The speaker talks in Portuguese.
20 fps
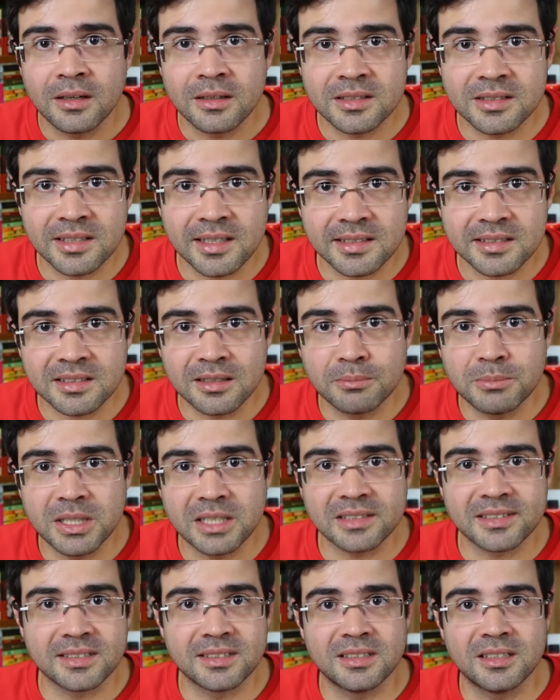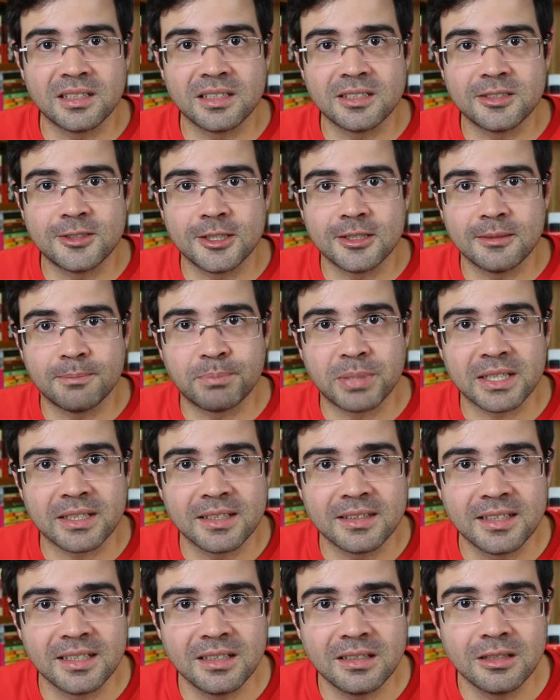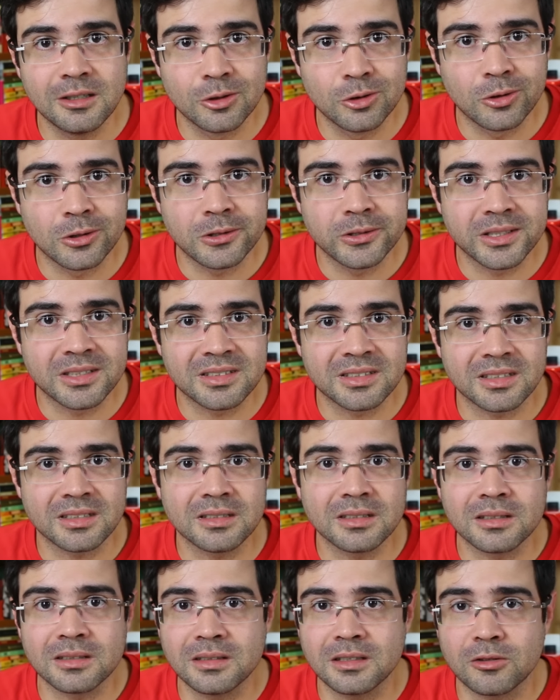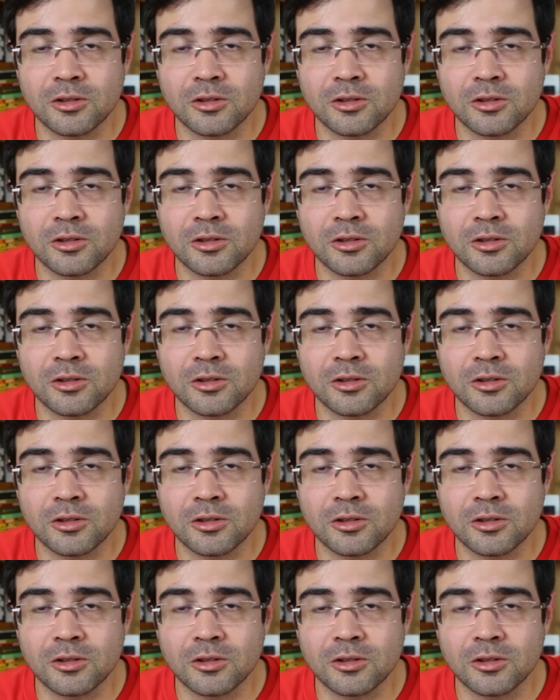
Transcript: se essa minha cena de perder ídolos cedo,